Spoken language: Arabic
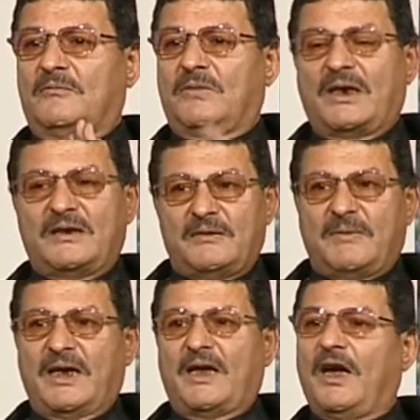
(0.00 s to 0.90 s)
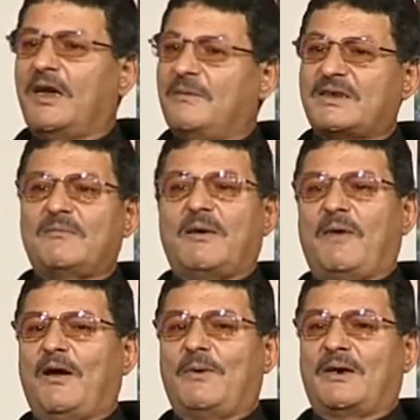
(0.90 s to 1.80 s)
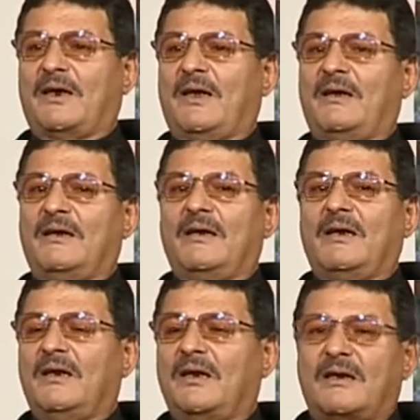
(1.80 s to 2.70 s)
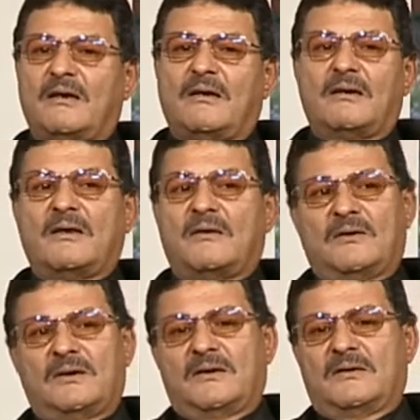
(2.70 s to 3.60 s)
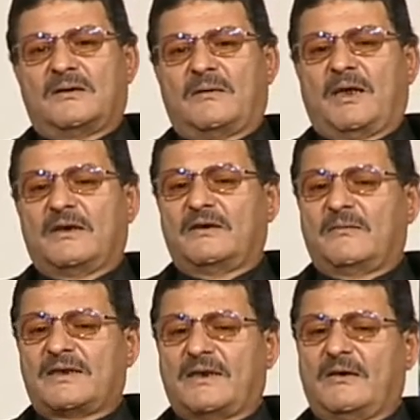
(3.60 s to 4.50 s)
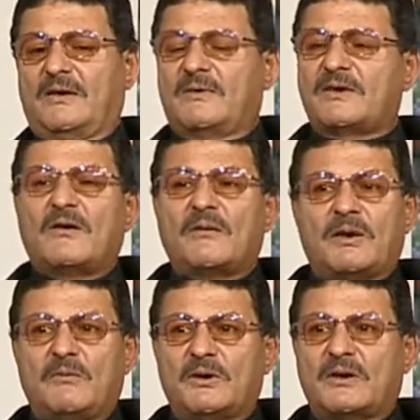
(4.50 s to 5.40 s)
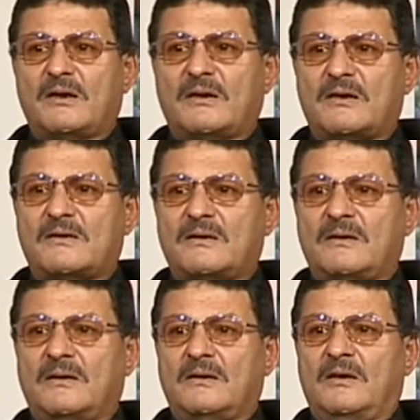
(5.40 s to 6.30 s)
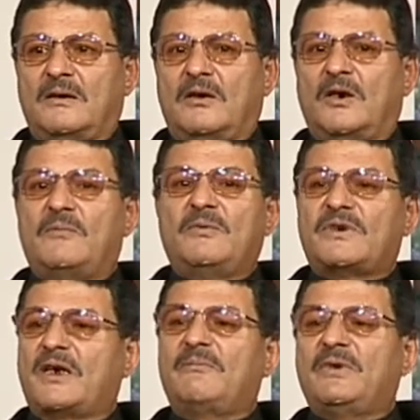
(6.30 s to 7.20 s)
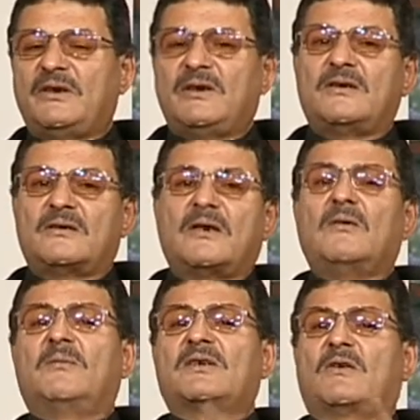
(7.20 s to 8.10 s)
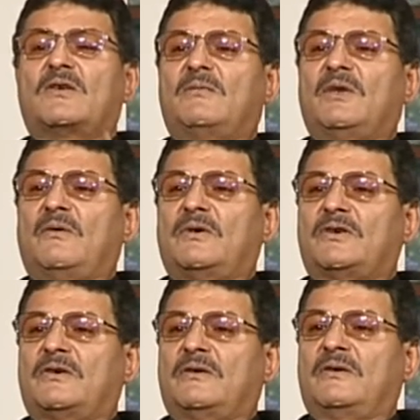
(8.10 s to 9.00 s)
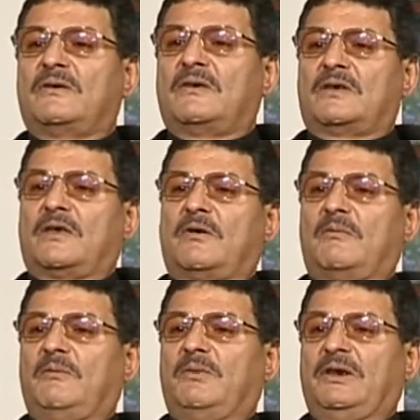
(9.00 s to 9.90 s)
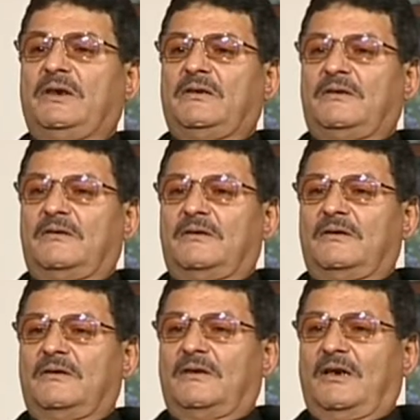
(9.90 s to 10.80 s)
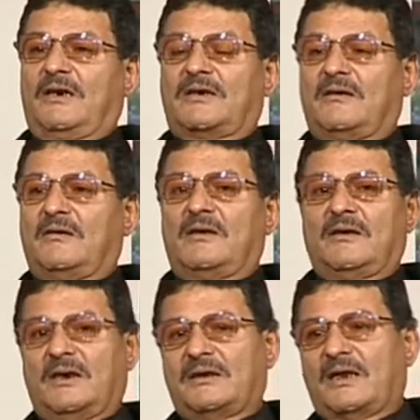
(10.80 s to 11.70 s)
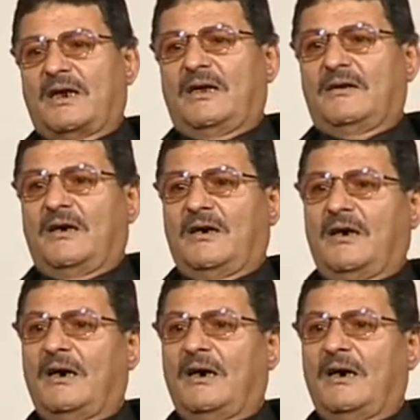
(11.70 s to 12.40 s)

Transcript: خلي دي معاك يا حاج بسيبها معاه وبرجع لكن النهارده اضرب لحضرتك مثلا لو انا بصور مجموعه التراس هوب شاب يجي هو ما تصورش من الوش صور من بعيد أوه. عشان هيطلع بس يعرف